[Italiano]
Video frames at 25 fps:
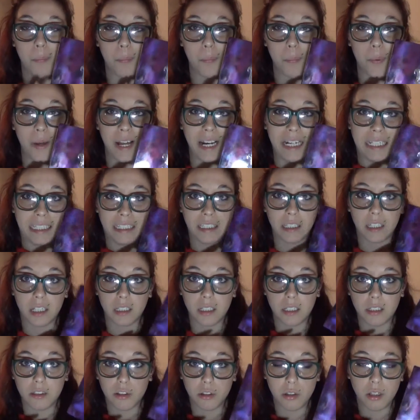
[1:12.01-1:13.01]
palette in
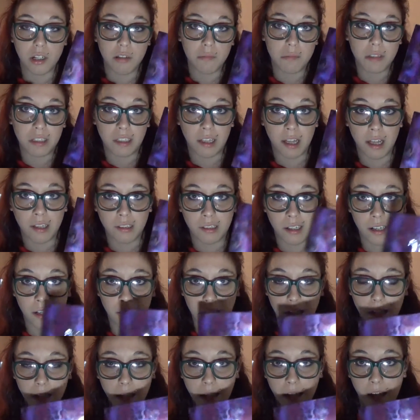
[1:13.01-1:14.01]
edizione
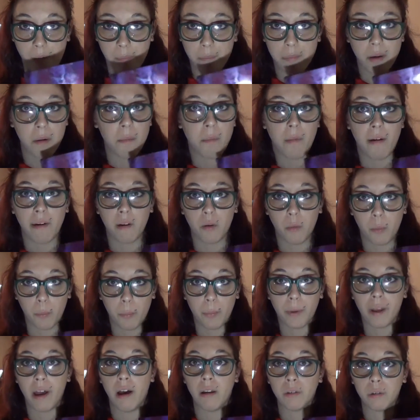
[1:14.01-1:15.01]
limitata che abbia mai
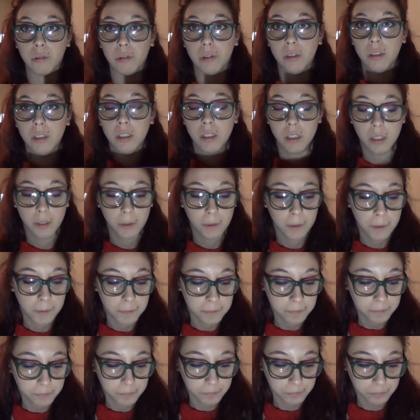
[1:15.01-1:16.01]
comprato
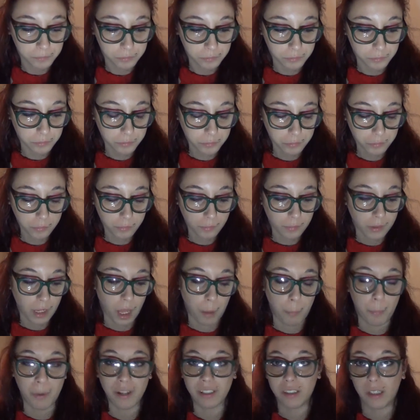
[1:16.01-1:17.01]

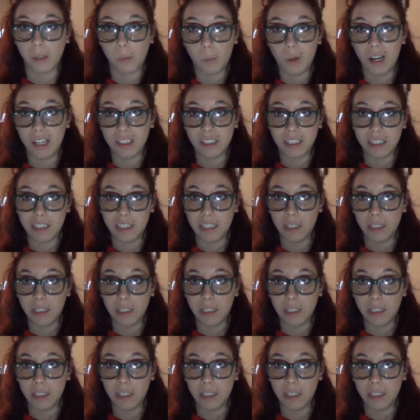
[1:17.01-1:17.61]
a parte quella di